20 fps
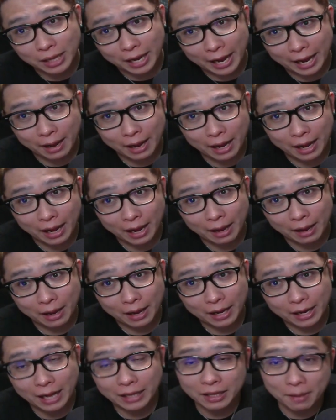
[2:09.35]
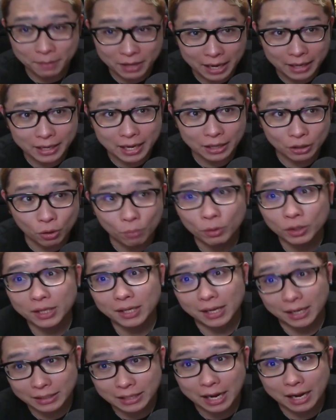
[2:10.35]
えー、やってみたいなと思って
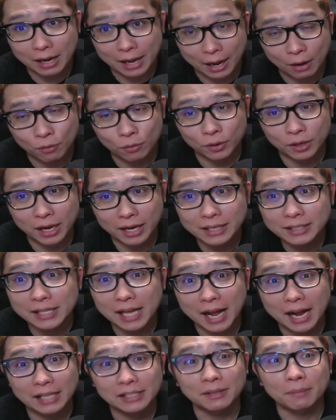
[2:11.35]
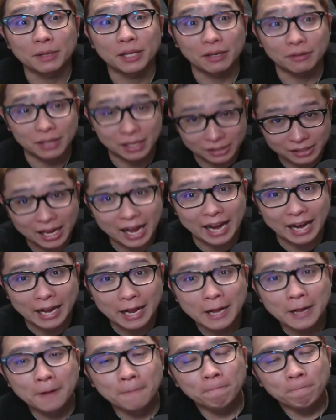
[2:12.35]
た方、えー、この機会に参加してみてください。
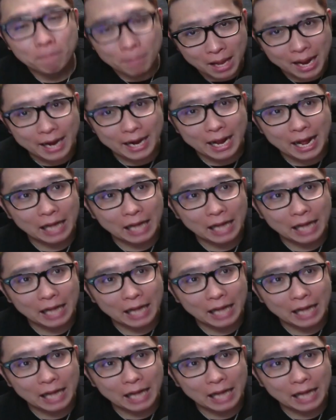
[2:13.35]
はい。